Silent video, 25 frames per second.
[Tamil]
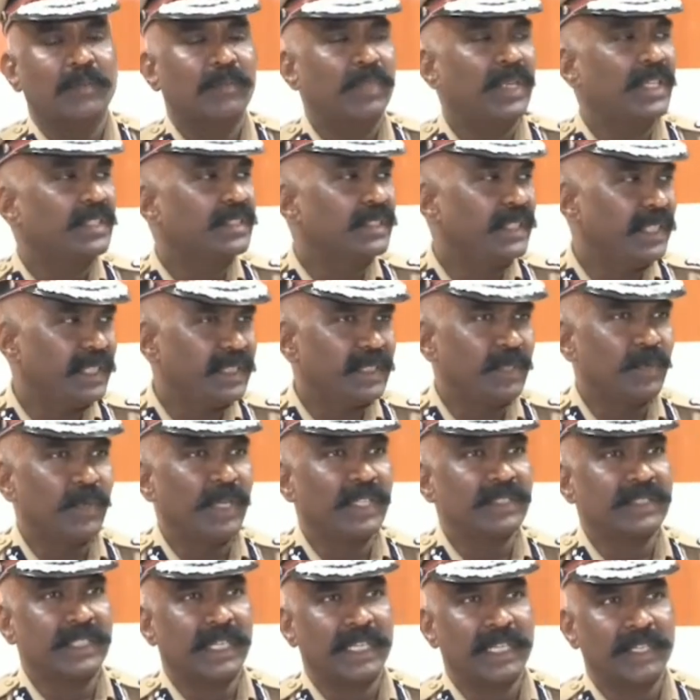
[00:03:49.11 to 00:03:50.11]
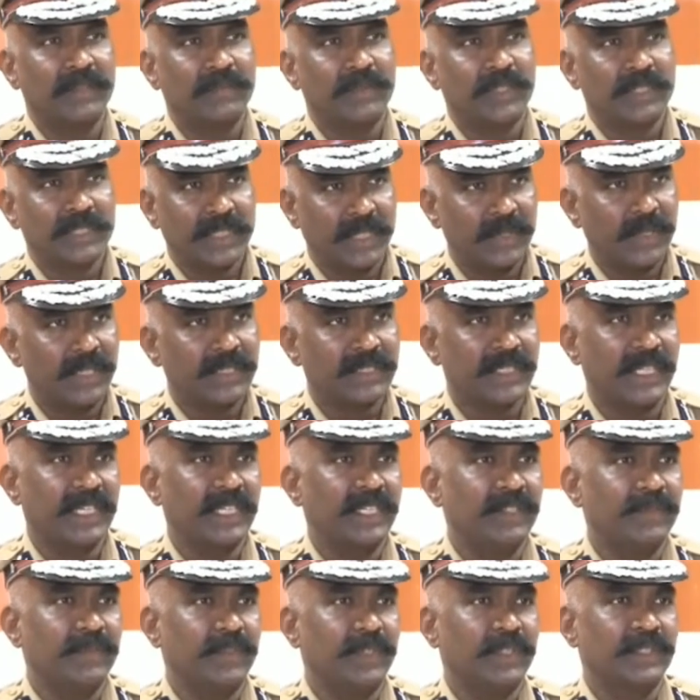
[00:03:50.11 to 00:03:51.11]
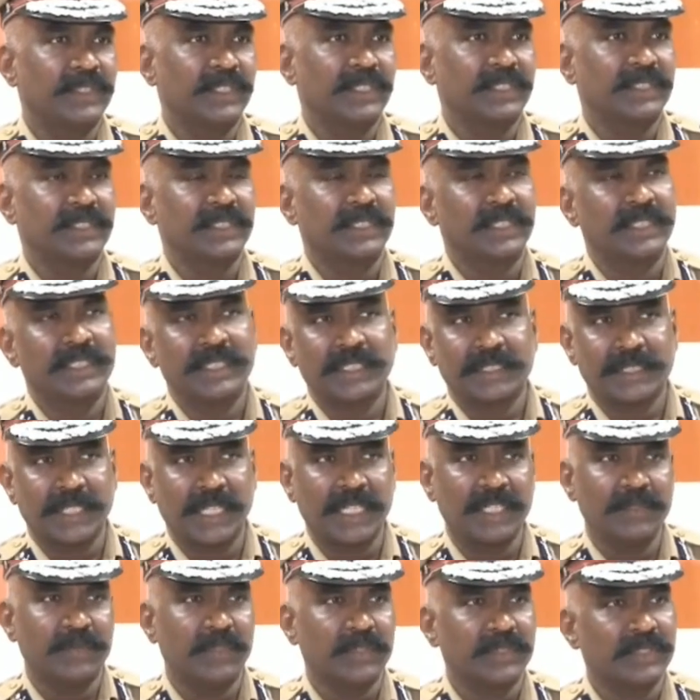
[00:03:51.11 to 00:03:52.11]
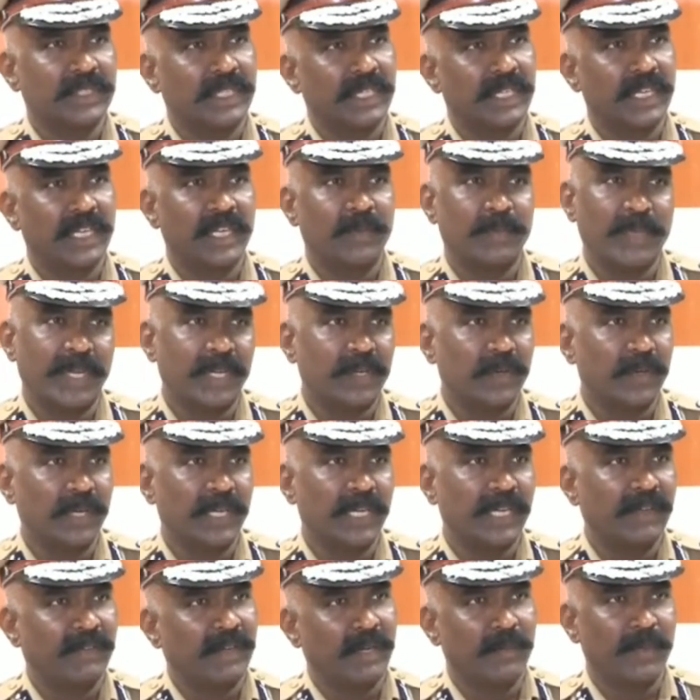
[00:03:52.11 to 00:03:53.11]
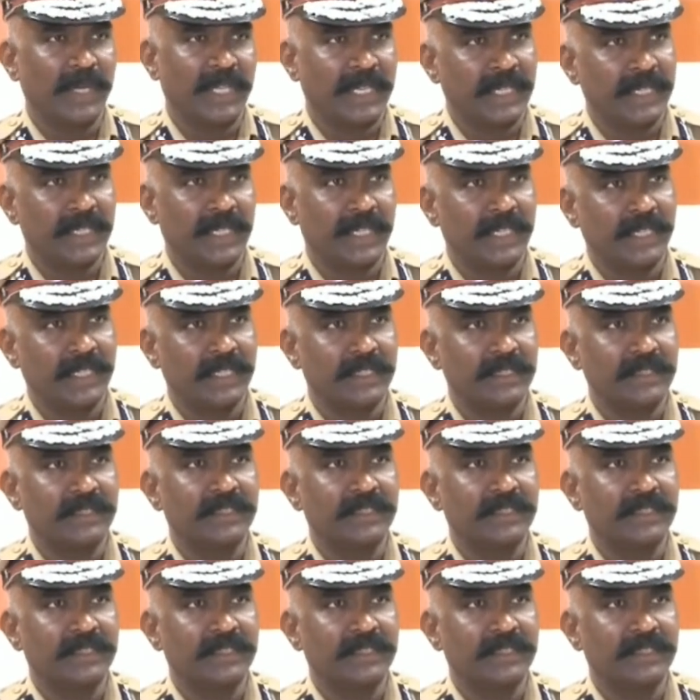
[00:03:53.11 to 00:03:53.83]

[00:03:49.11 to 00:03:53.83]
ப்ளஸ் டிசியுடைய ஸ்ட்ரைக்கிங் ஃபோர்ஸ் என்னுடைய ஸ்ட்ரைக்கிங் ஃபோர்ஸஸ் இந்த ஸ்ட்ரைக்கிங் ஃபோர்ஸும் ரெகுலராக பேட்ரோலிங்கில் அவைலபிளாக இருக்கிறாங்க